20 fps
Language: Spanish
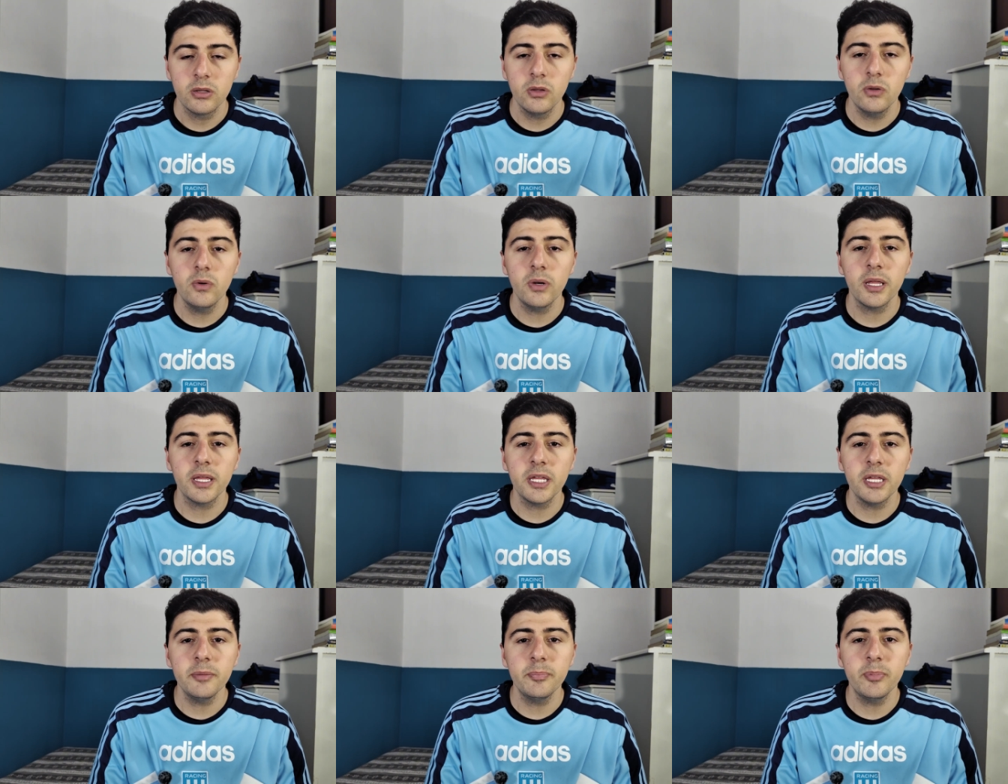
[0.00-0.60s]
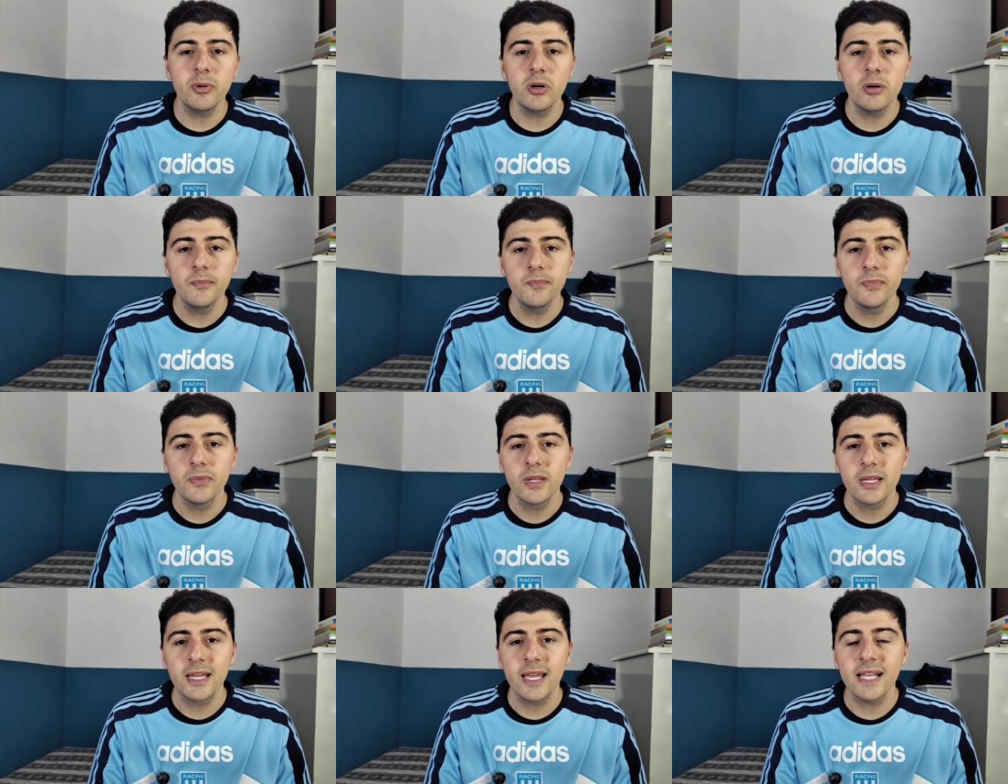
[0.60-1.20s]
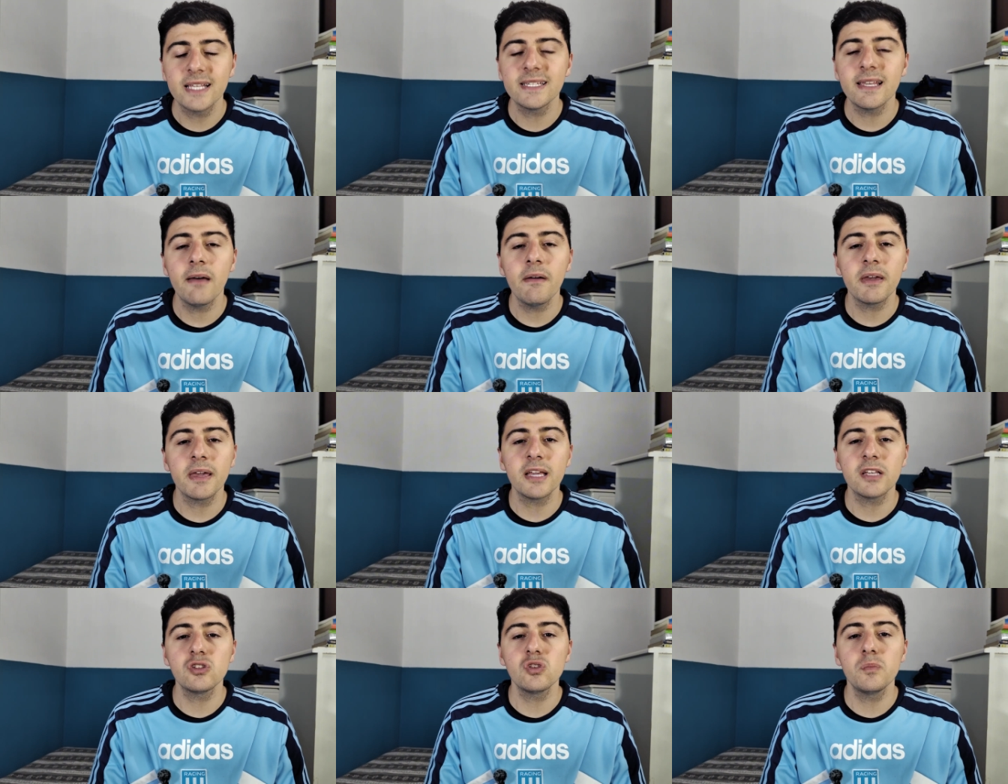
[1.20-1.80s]
de un equipo que
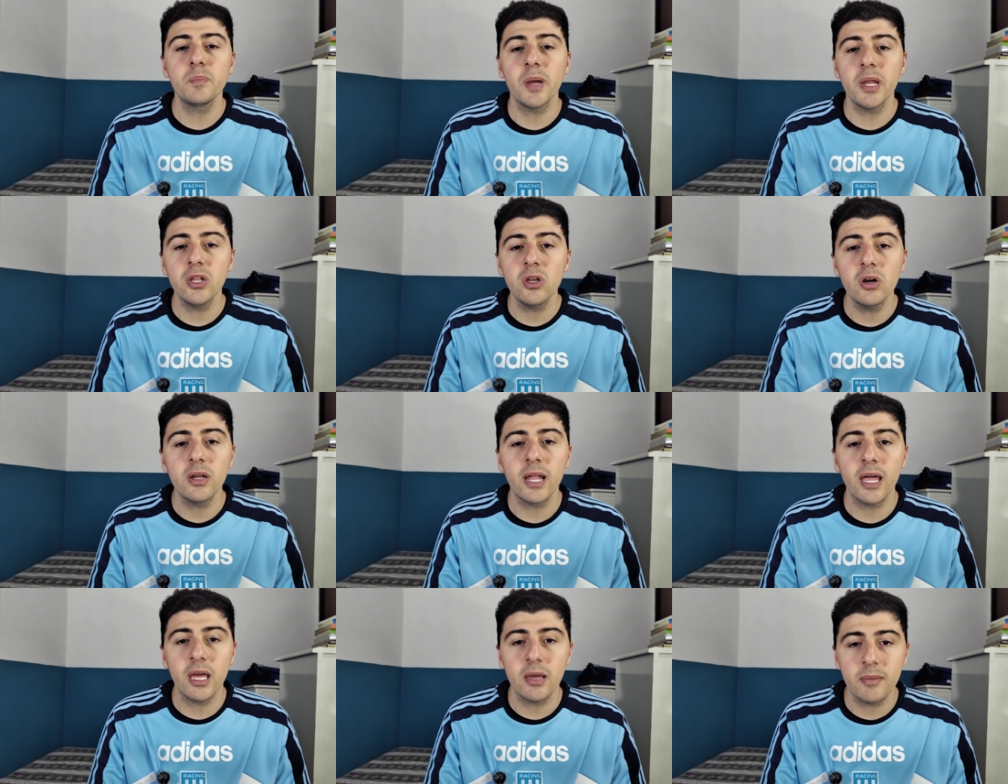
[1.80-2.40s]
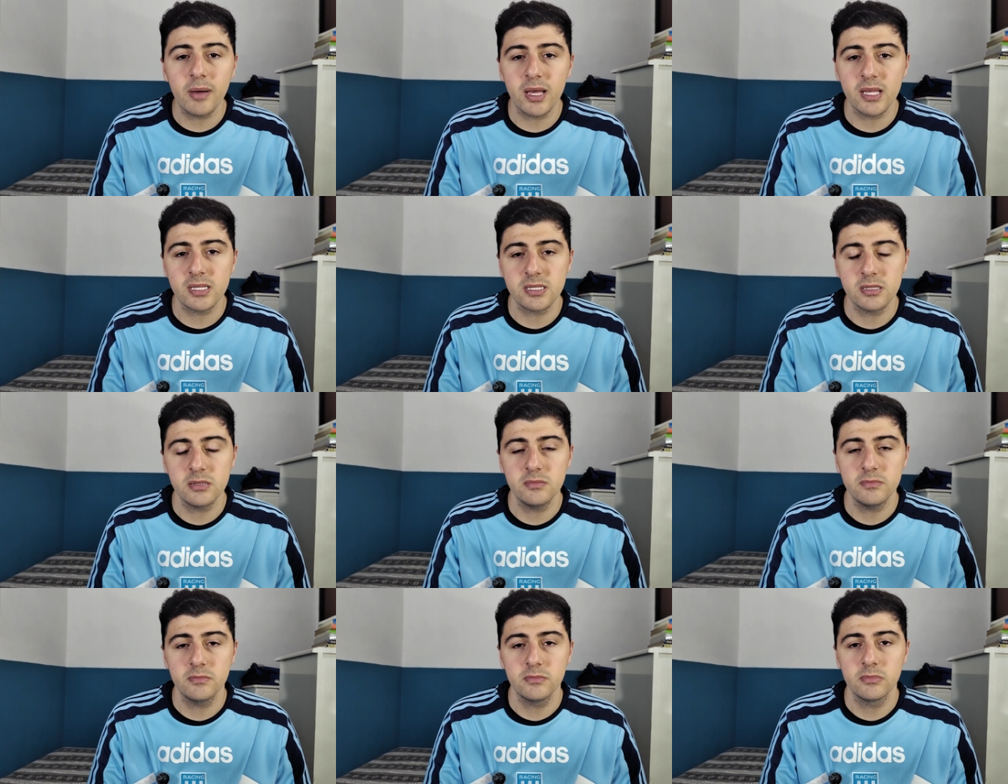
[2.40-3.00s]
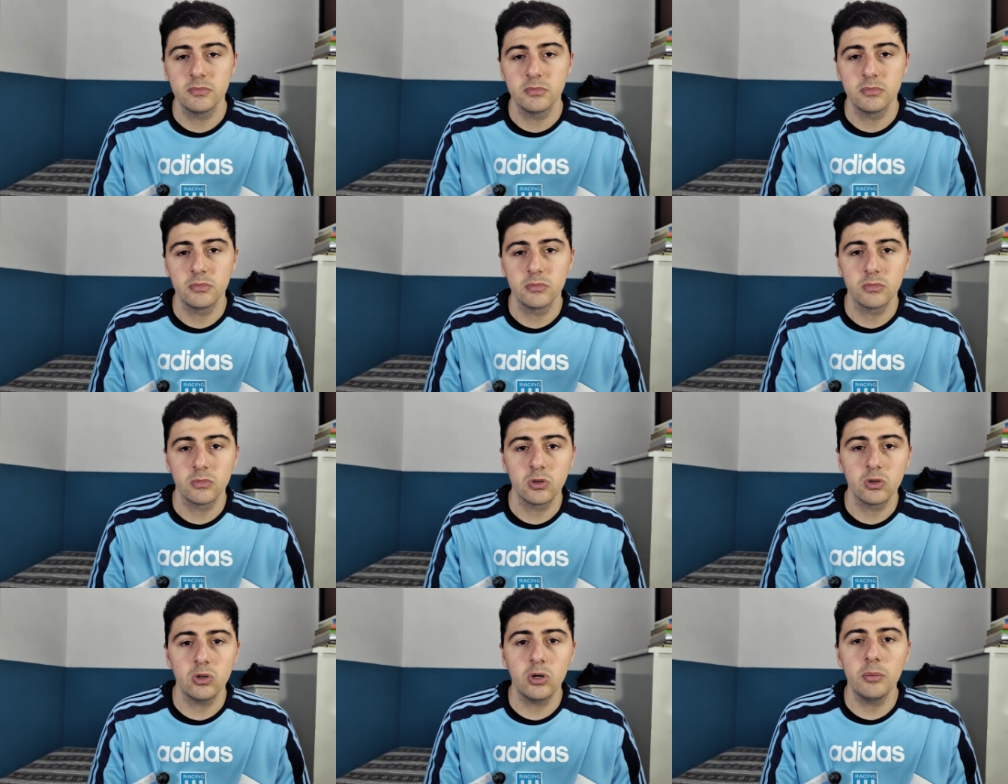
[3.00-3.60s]
sabe que es superior además,
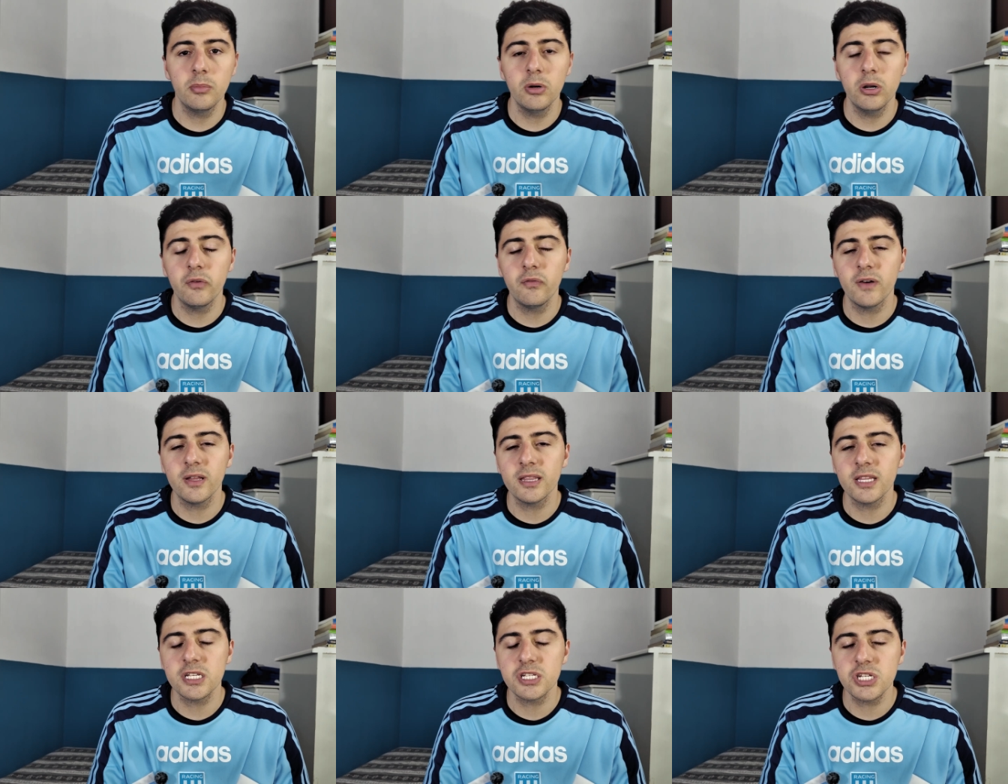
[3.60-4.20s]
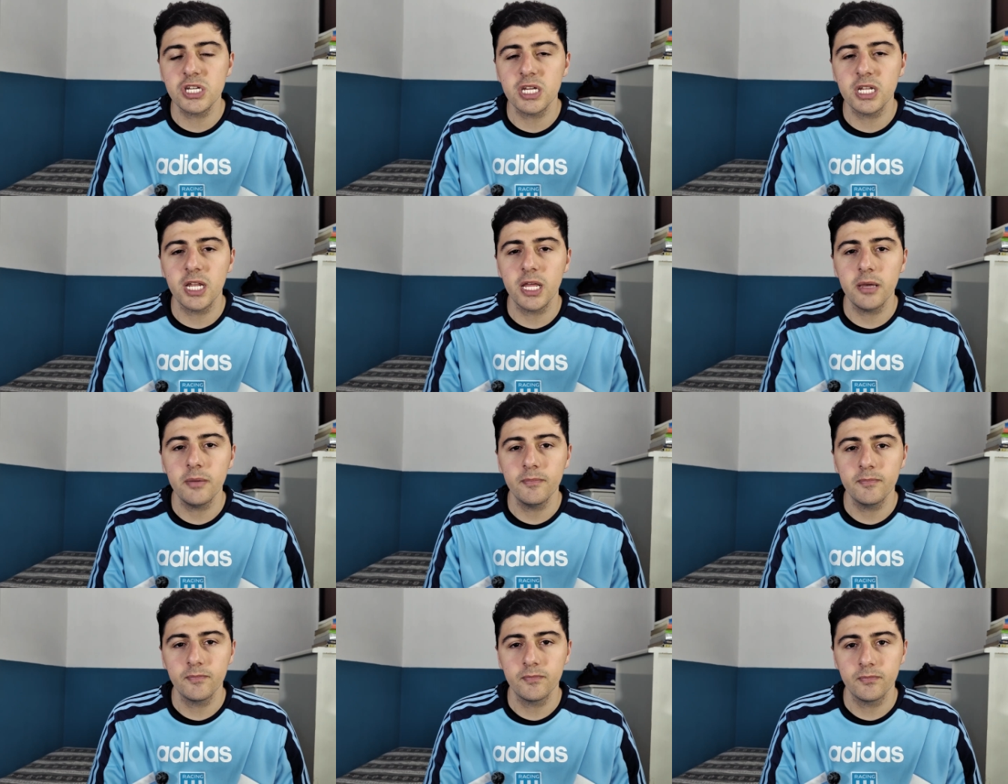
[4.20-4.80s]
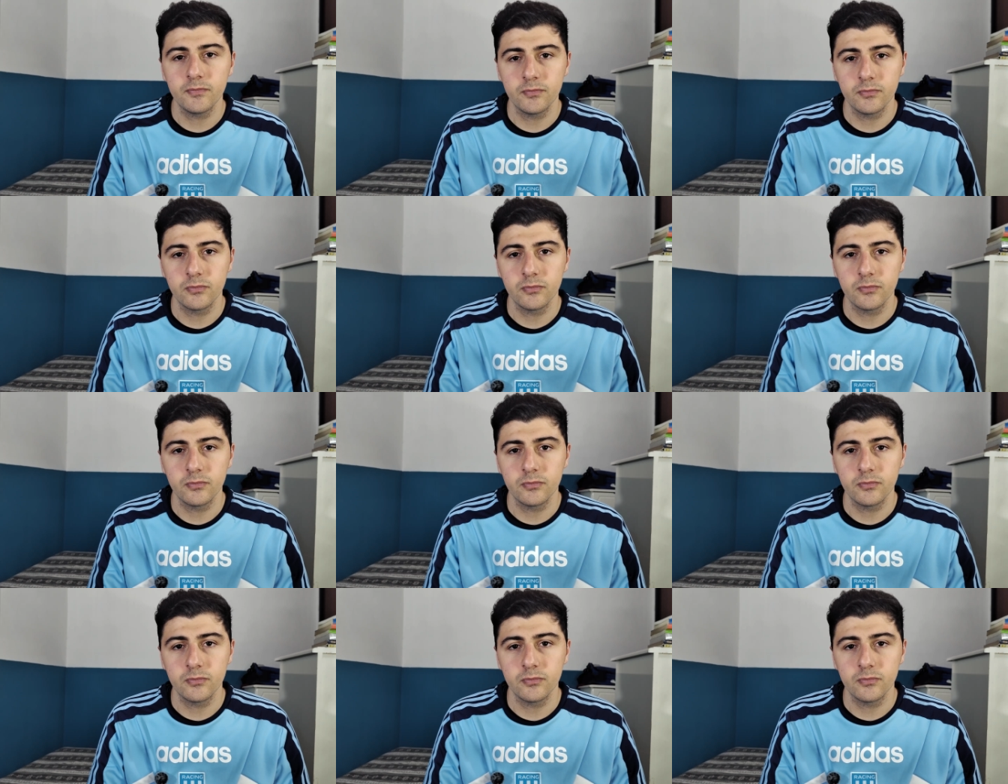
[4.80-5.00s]
como lo fue ante Chile,